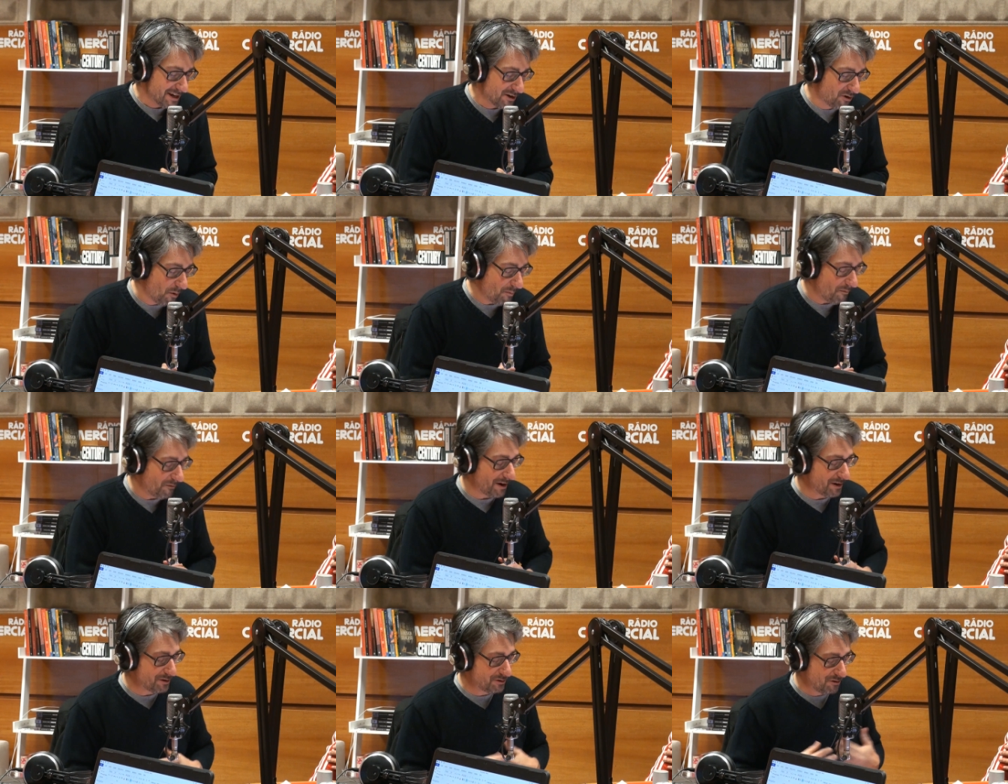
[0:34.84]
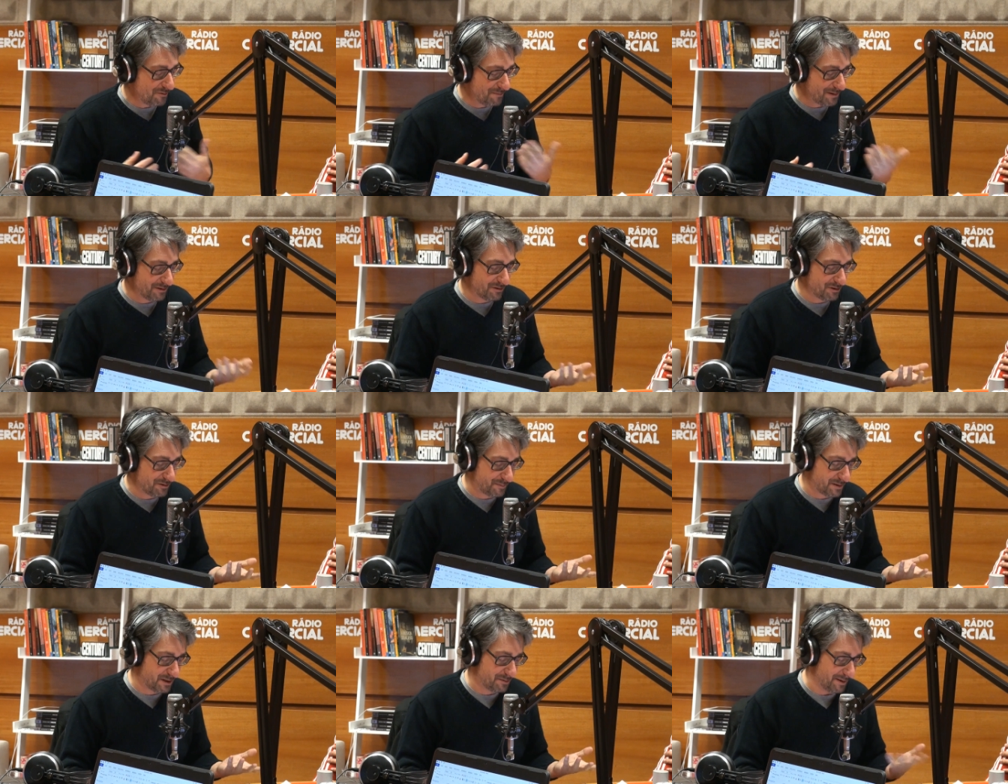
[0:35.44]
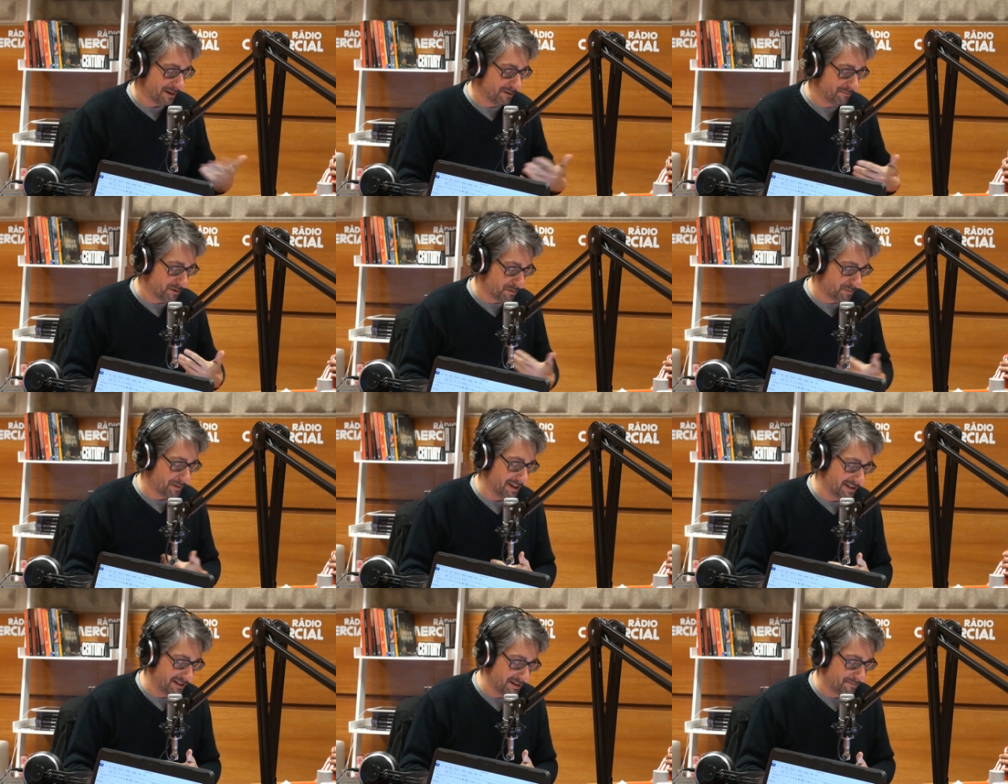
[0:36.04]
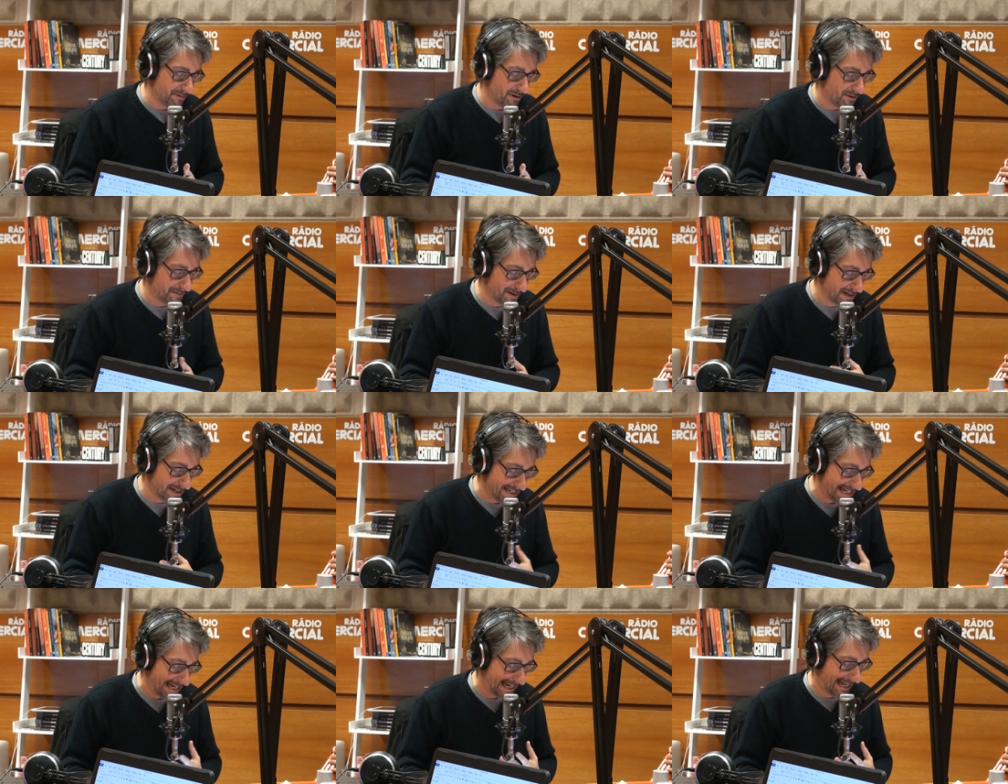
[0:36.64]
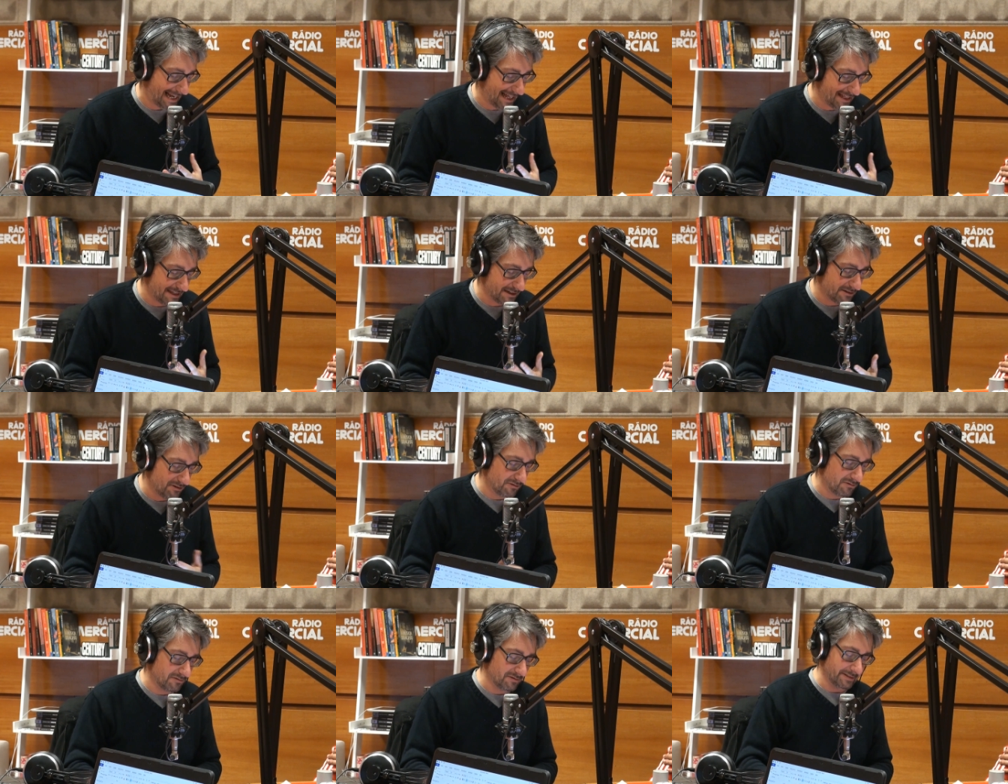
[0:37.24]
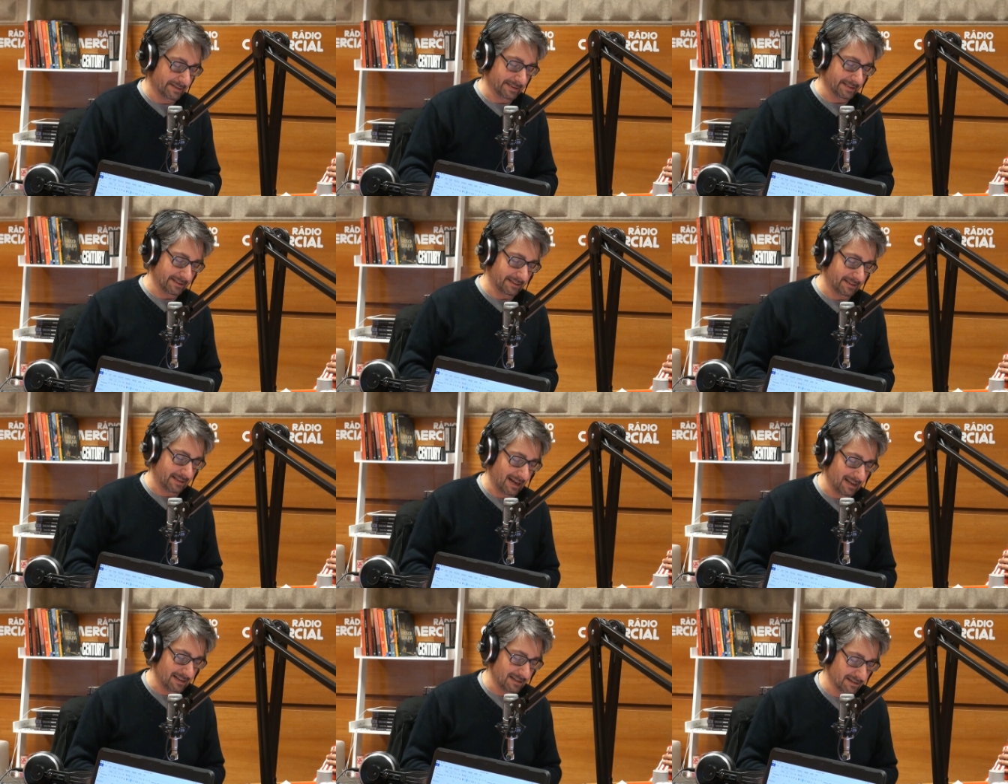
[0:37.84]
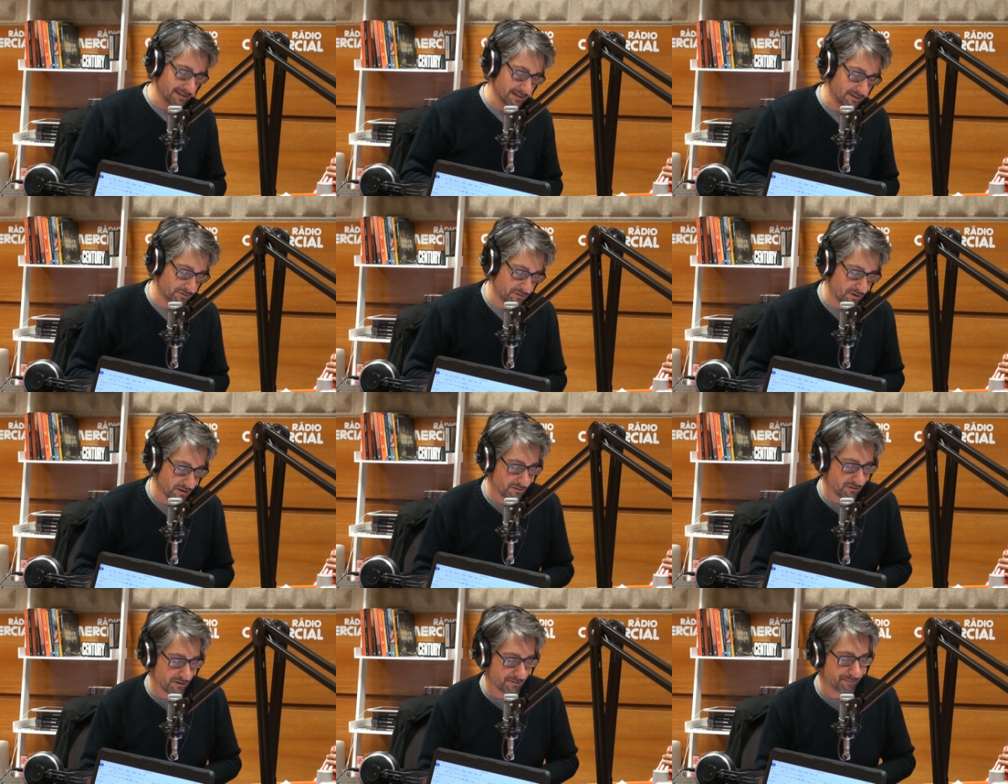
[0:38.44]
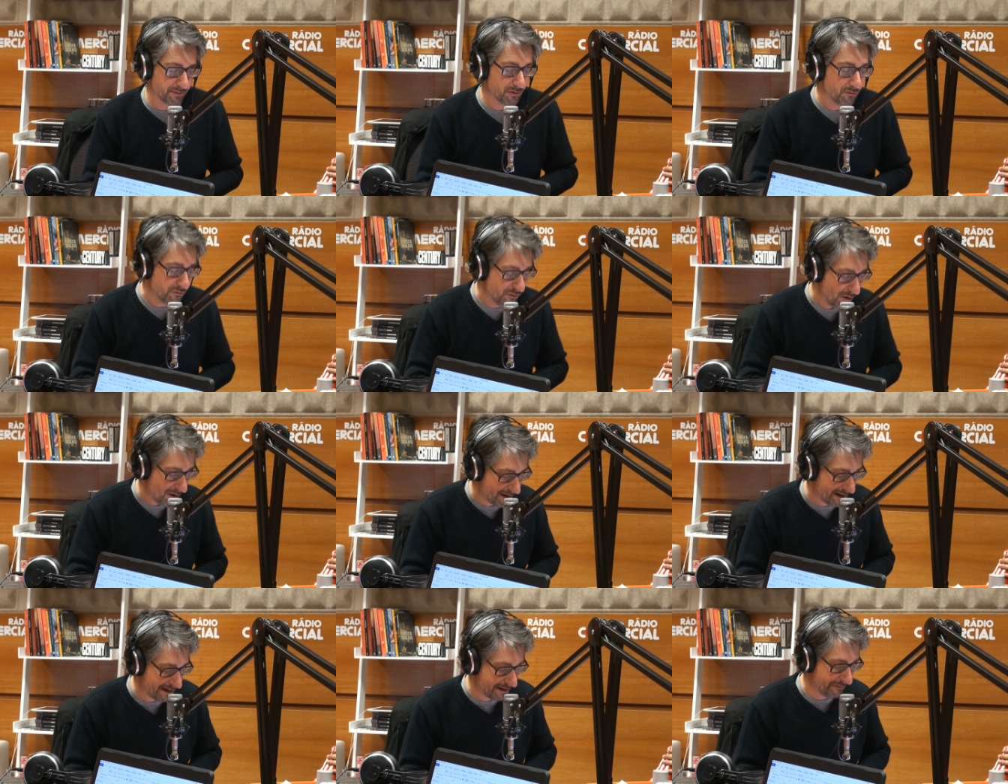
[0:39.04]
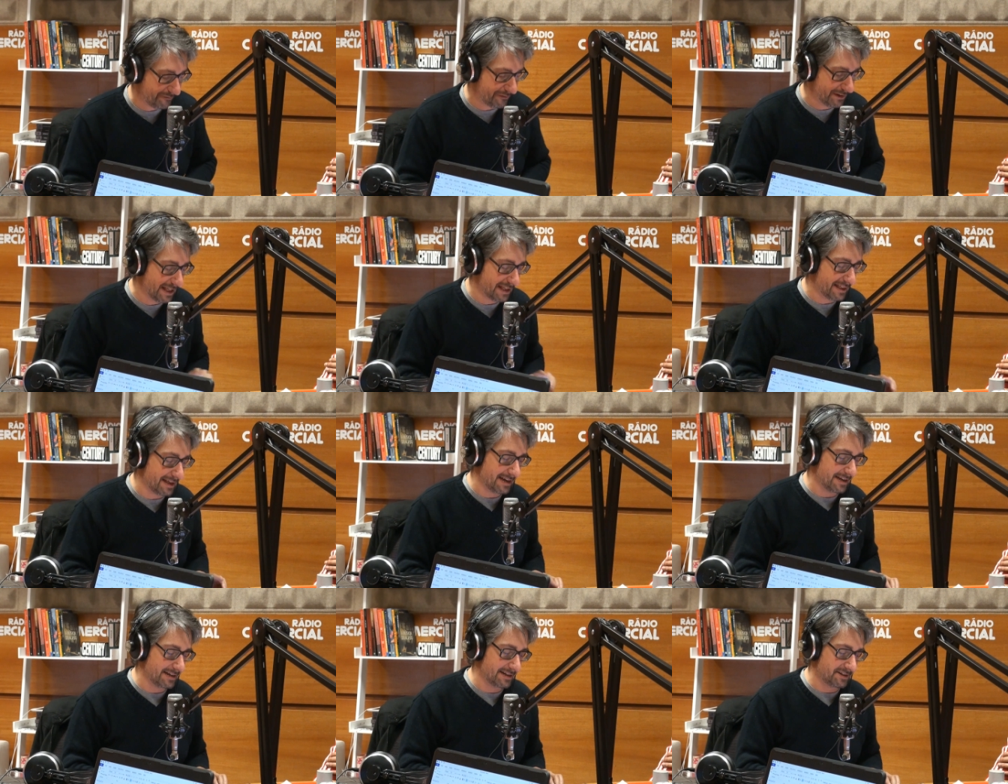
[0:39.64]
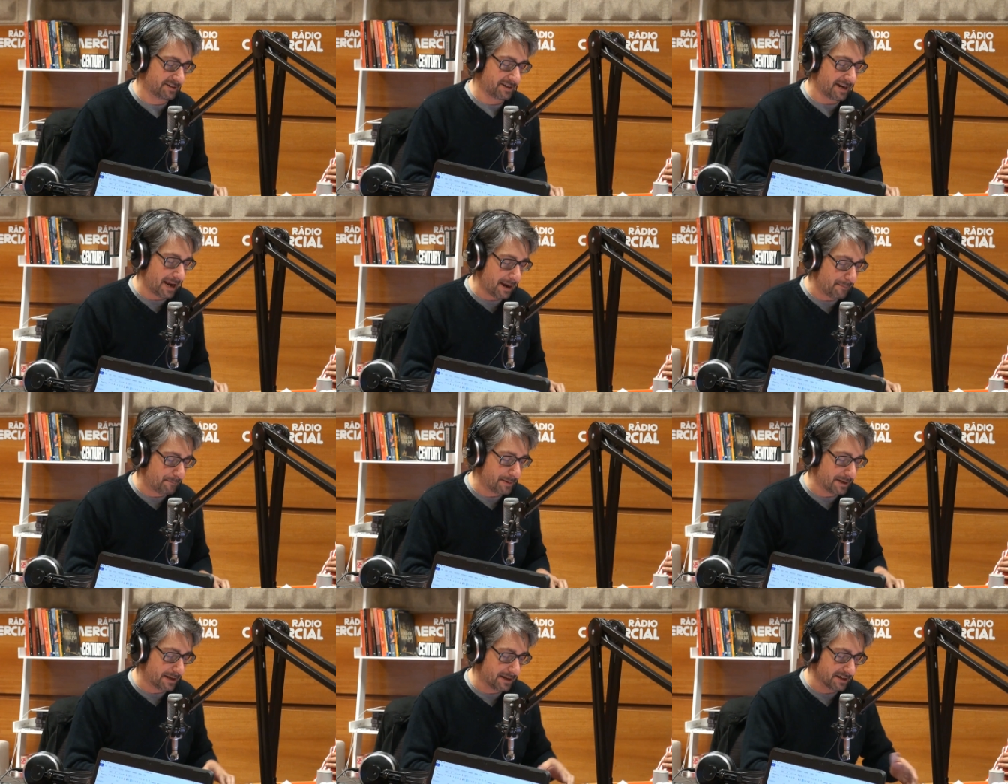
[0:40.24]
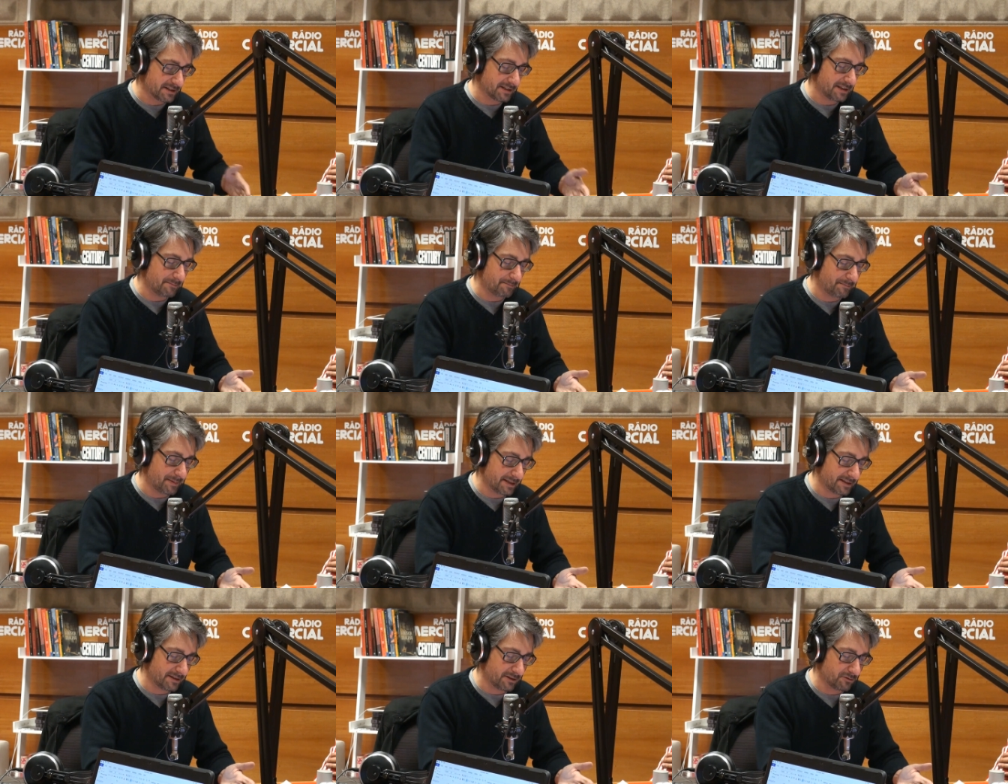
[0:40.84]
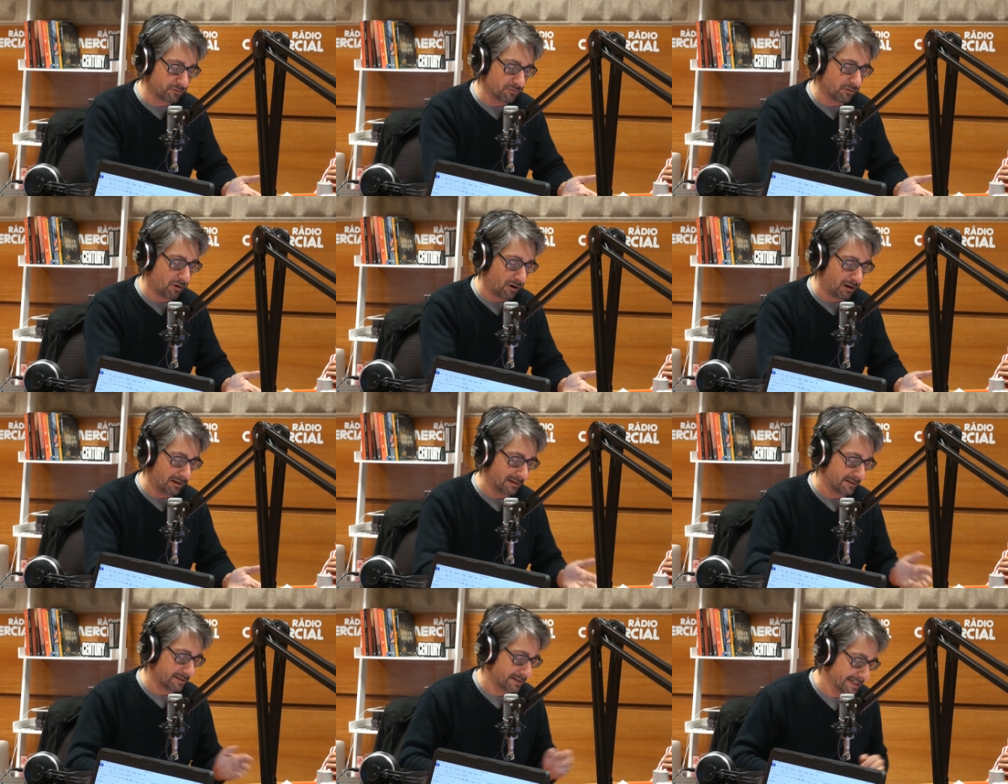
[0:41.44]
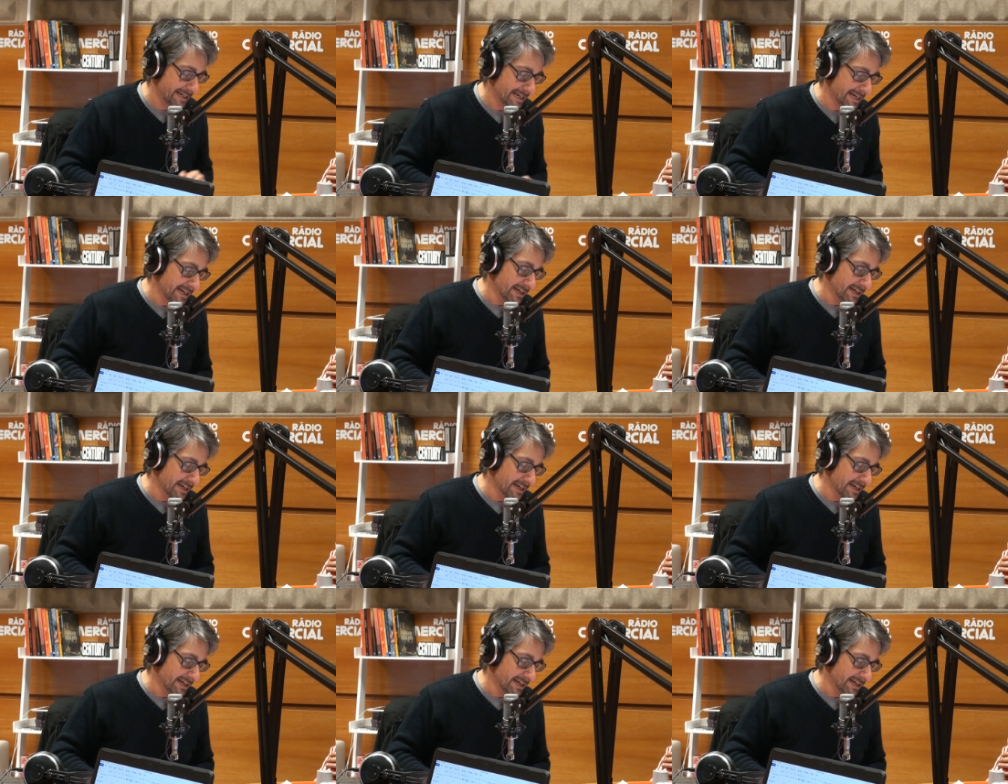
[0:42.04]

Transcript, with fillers: como vários compradores perceberam por experiência própria, narrada com eh, detalhe assustador, provoca verdadeiras épicas limpezas do colon